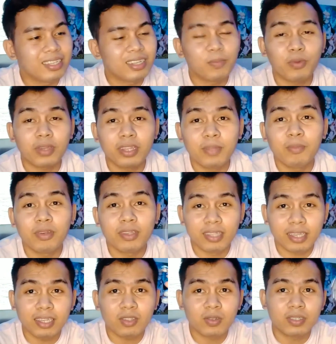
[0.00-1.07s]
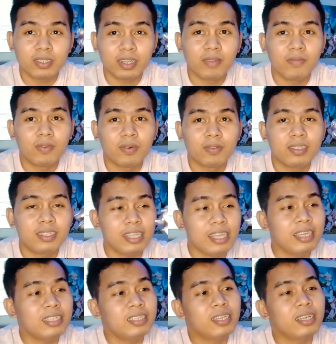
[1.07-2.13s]
siya na pwede mo idikit yung cellphone.
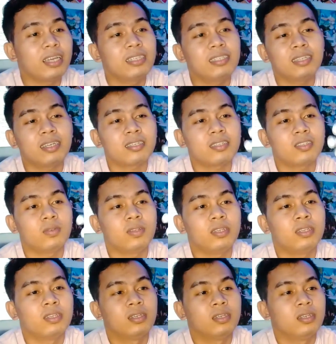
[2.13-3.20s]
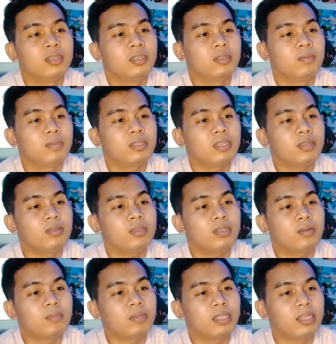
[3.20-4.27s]
Sticky siya guys, actually. Masyado
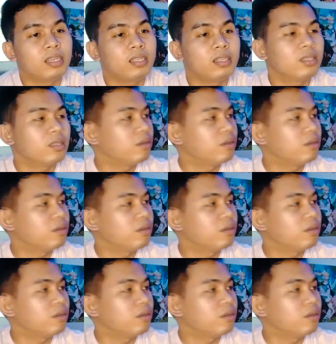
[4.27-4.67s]
siyang madikit